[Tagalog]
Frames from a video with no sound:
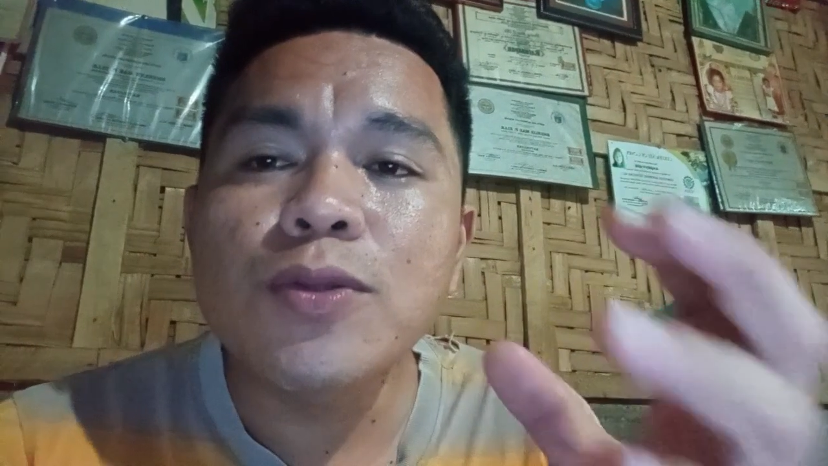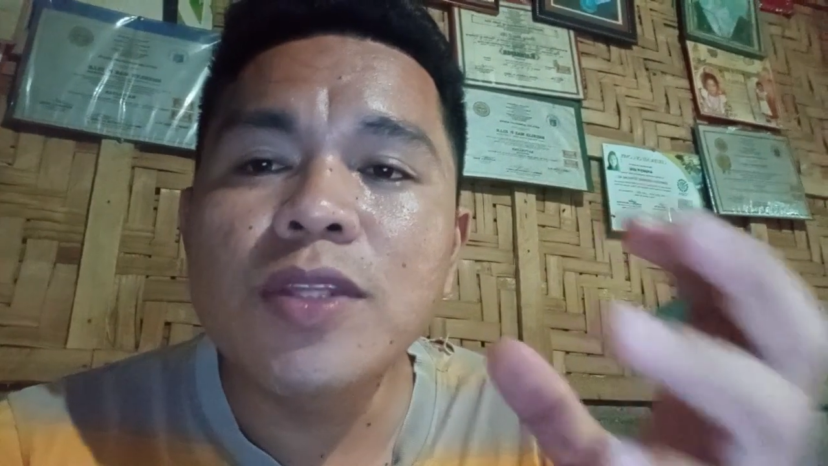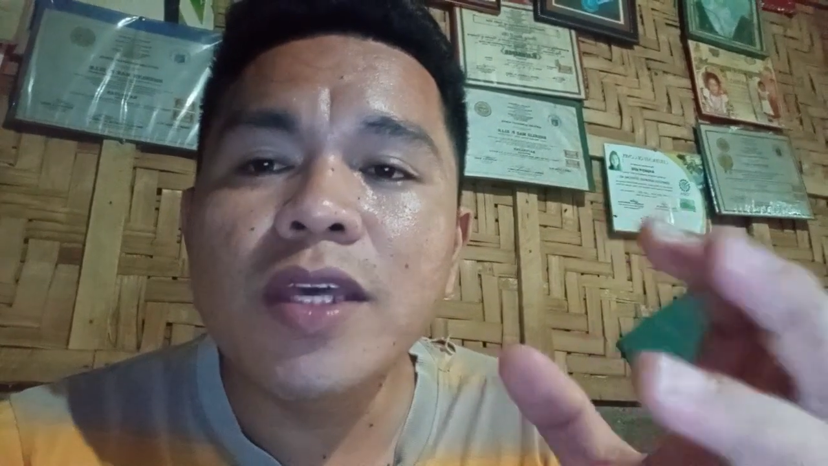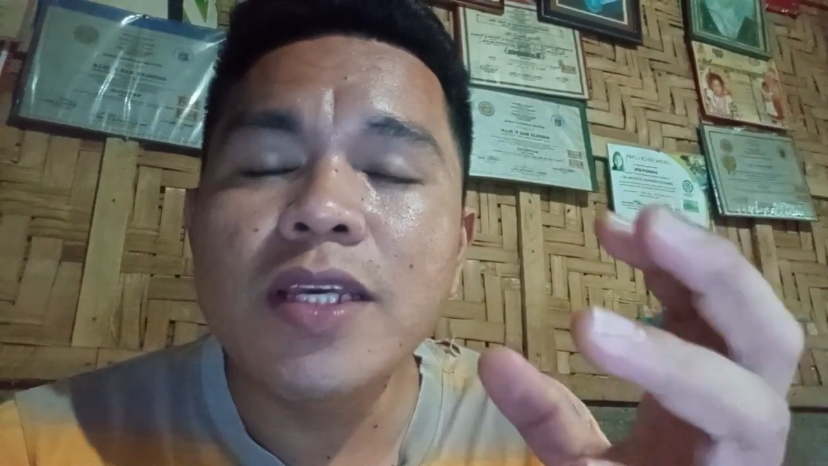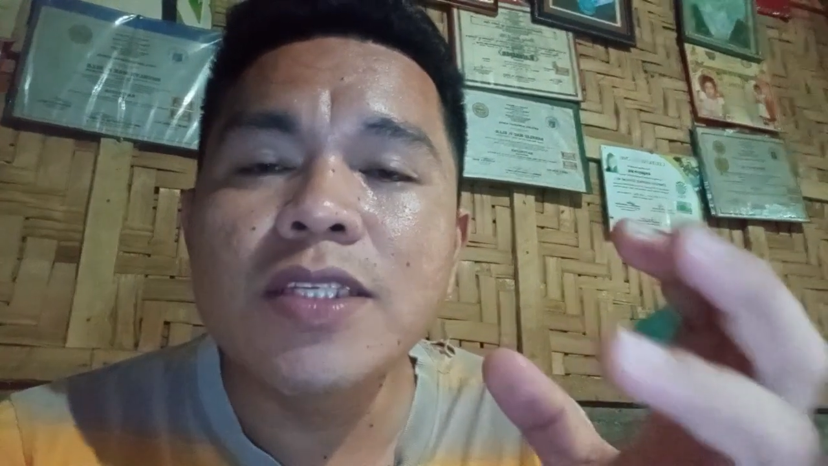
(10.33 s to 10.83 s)

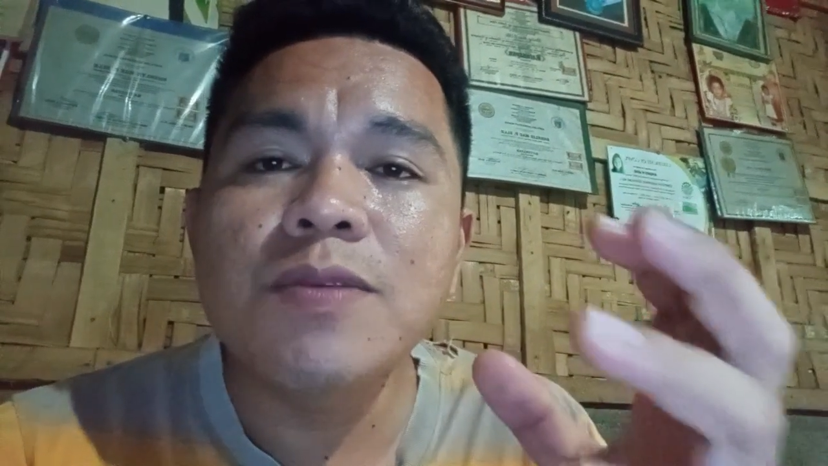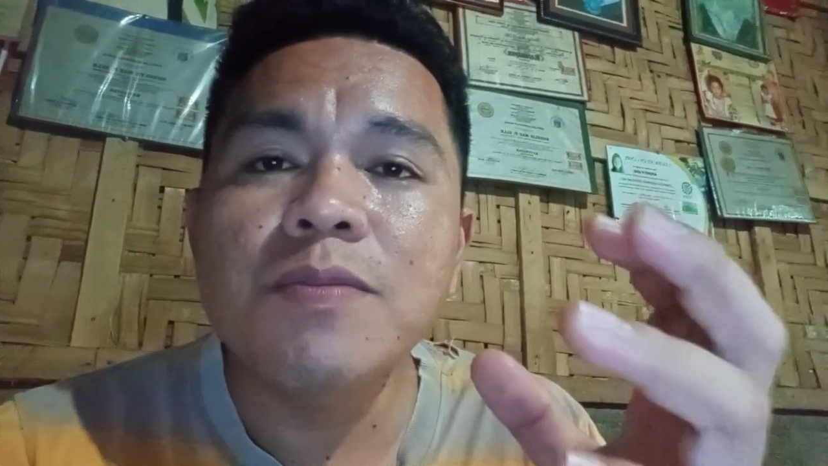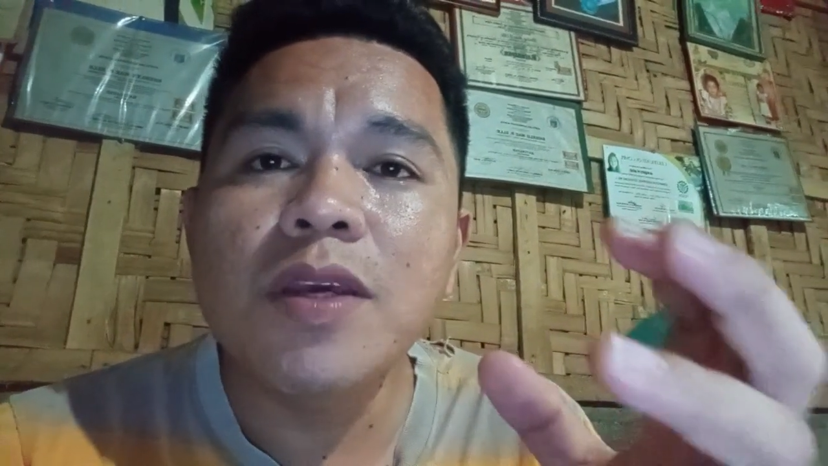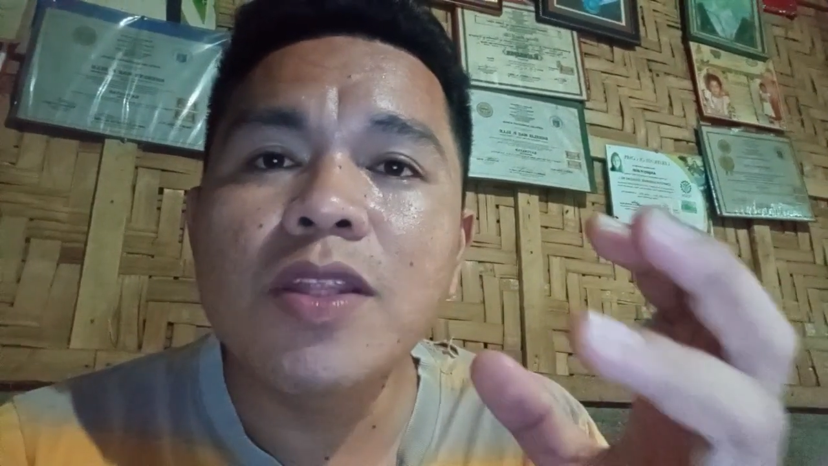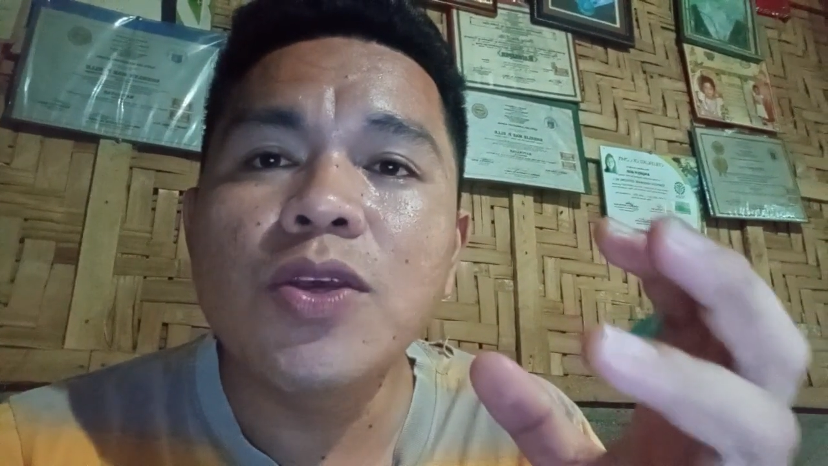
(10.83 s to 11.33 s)
today's
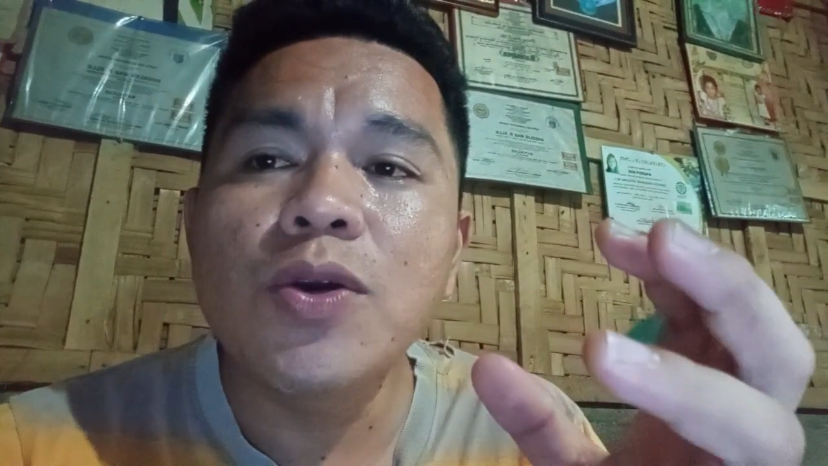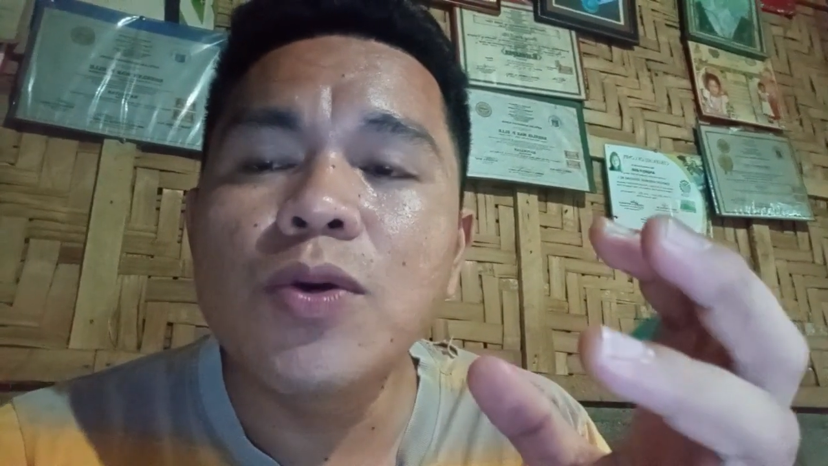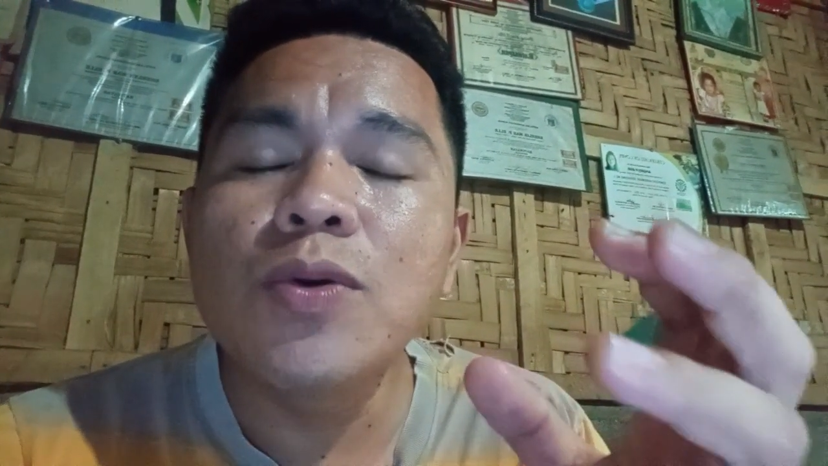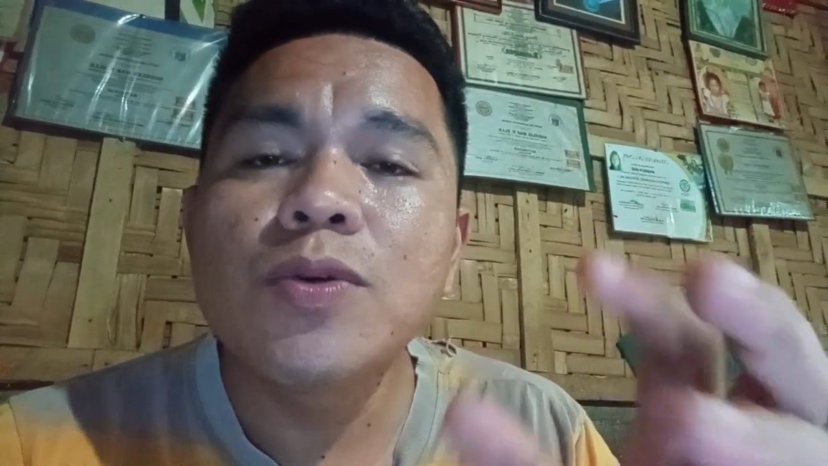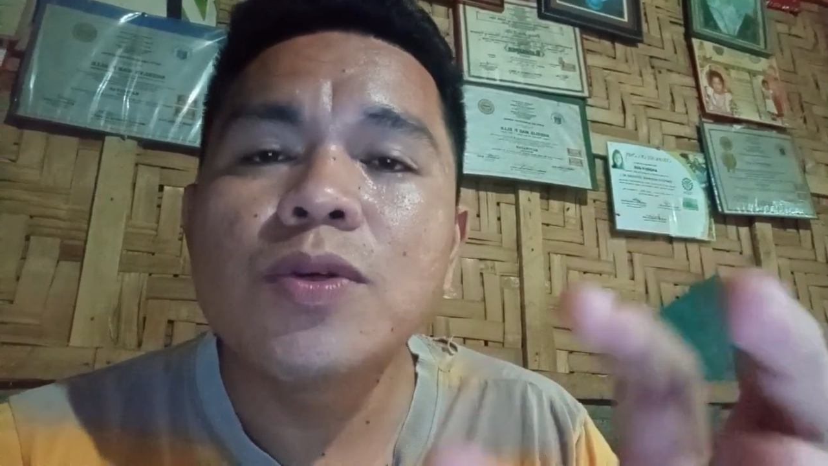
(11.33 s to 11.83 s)

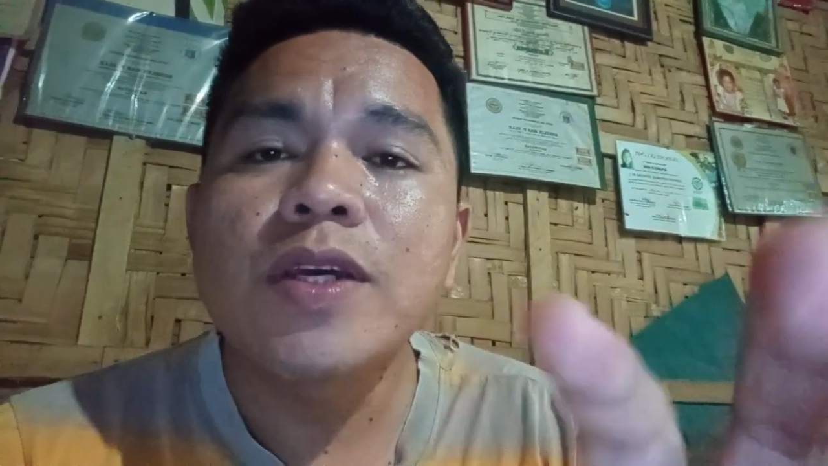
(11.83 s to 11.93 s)
video